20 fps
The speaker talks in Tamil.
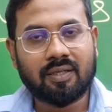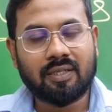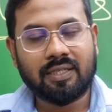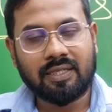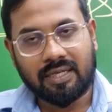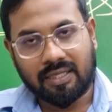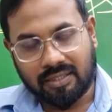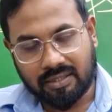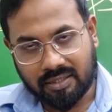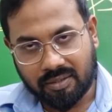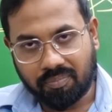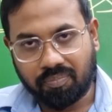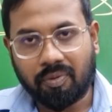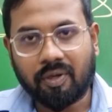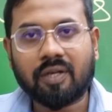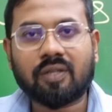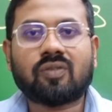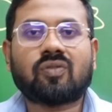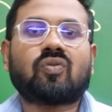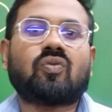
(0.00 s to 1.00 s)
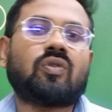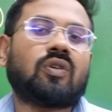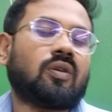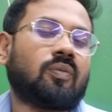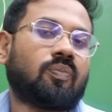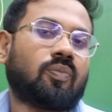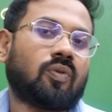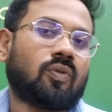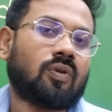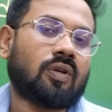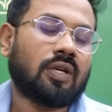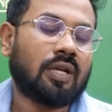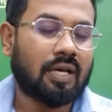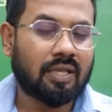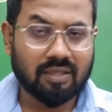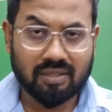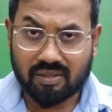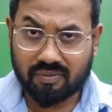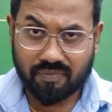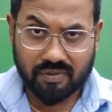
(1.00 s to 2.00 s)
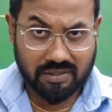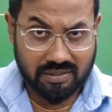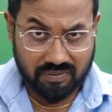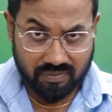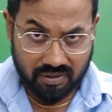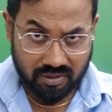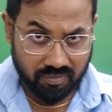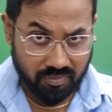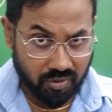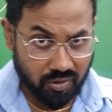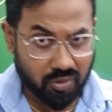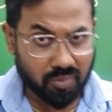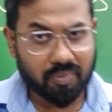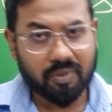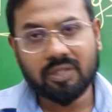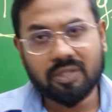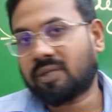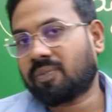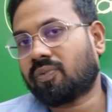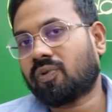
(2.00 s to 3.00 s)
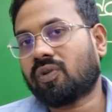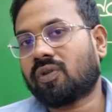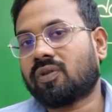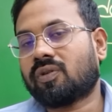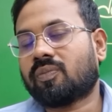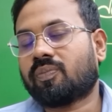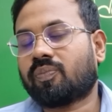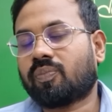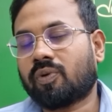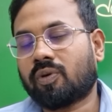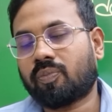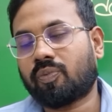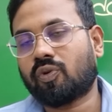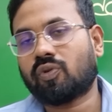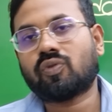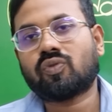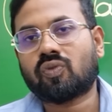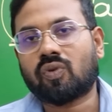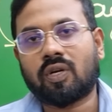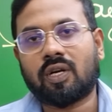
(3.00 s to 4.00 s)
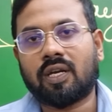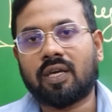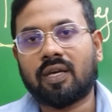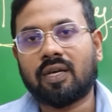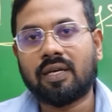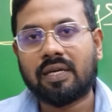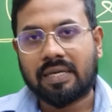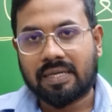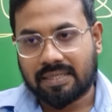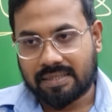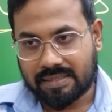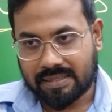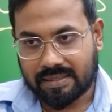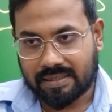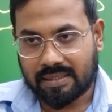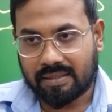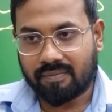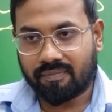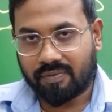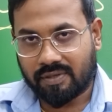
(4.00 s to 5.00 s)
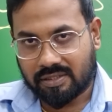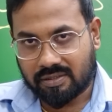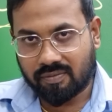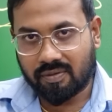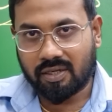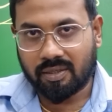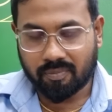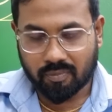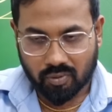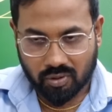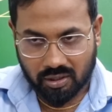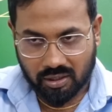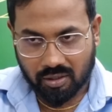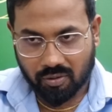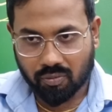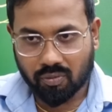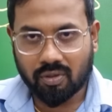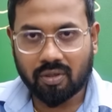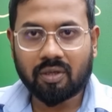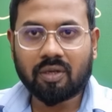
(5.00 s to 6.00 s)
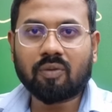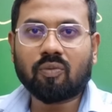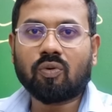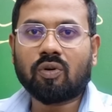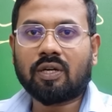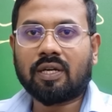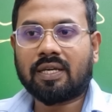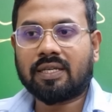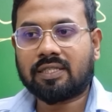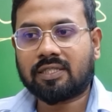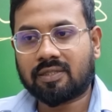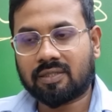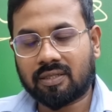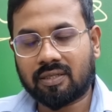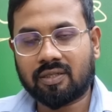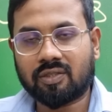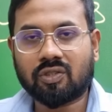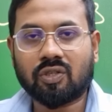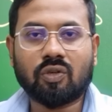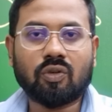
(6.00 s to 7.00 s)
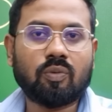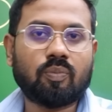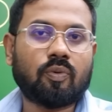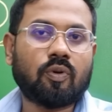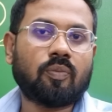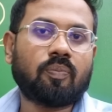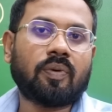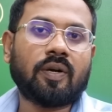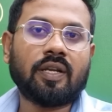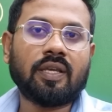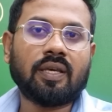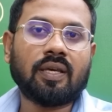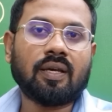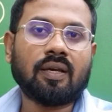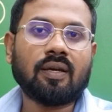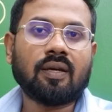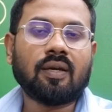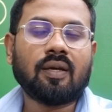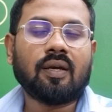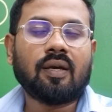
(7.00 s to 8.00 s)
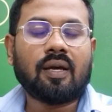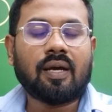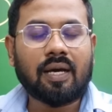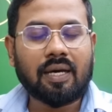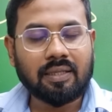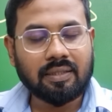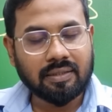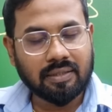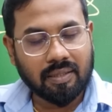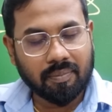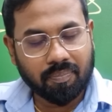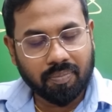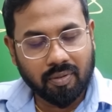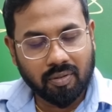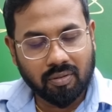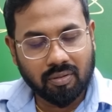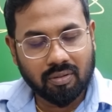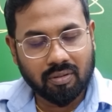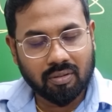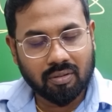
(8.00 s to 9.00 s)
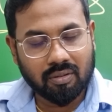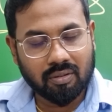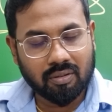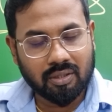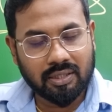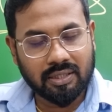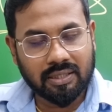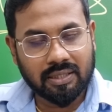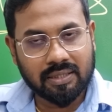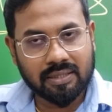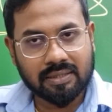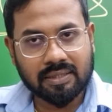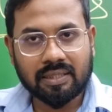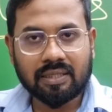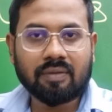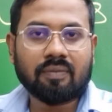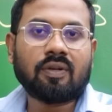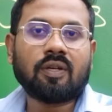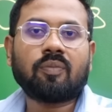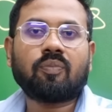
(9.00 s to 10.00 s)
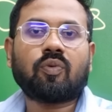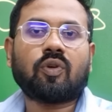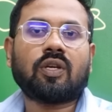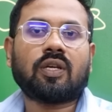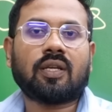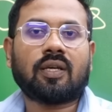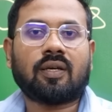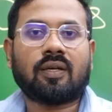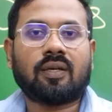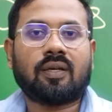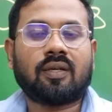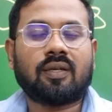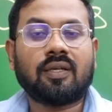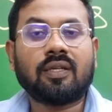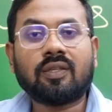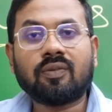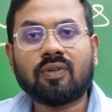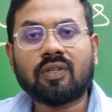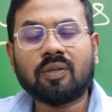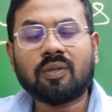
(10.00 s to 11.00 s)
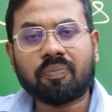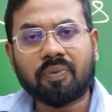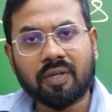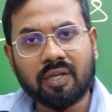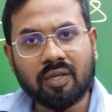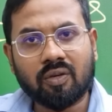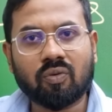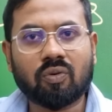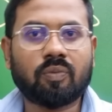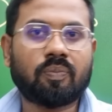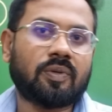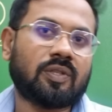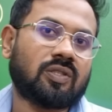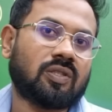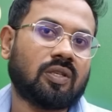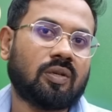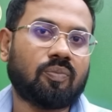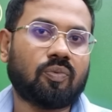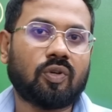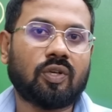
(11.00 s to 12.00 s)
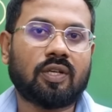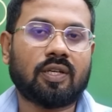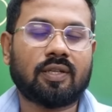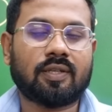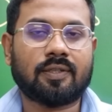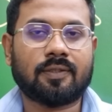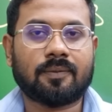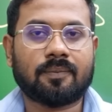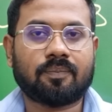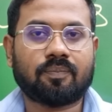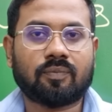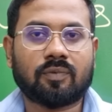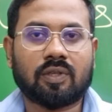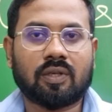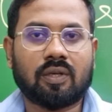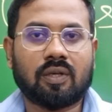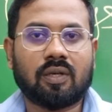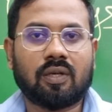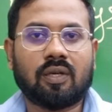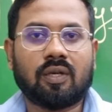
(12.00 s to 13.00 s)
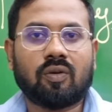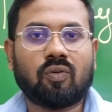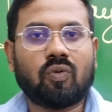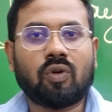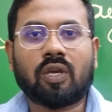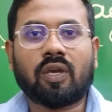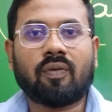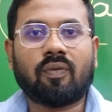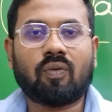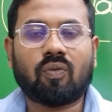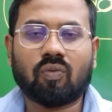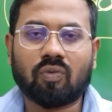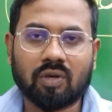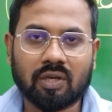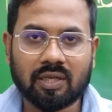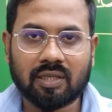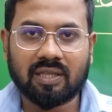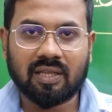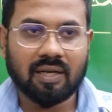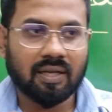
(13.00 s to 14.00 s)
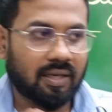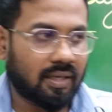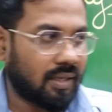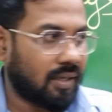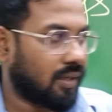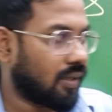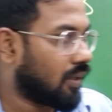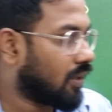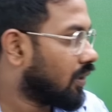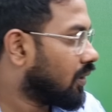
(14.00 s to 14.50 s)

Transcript: நீங்கள் அதுக்கு இம்பார்ட்டன்ஸ் கொடுங்க இப்போது நான் அதுக்குன்னு ஃபஸ்ட் வால்யூம் மட்டும் படித்தா போதும் போ போதும்னு சொல்லலை செகண்ட் ஃபஸ்ட் வால்யூம் உள்ள ஒரு ஒரு கிளான்ஸ் ஷெடியூல் போட்டு படிங்க அதுக்கப்புறம் நீங்கள் செகண்ட் வால்யூம் போய்க்கலாம் இது வந்து பெரிய ஒரு பிரச்சனையாக போயிட்டுருக்குது ஓகே உங்களுக்கு தெரியல